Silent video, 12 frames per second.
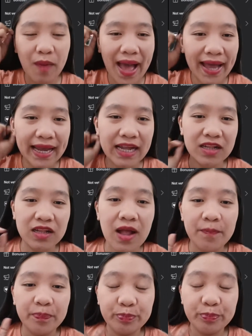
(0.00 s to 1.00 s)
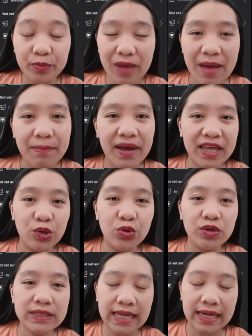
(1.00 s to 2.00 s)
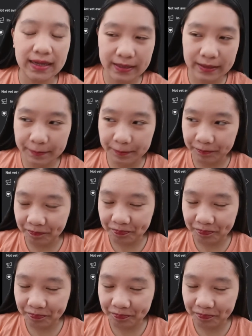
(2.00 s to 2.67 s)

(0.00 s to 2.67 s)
bakit bumaba yung um,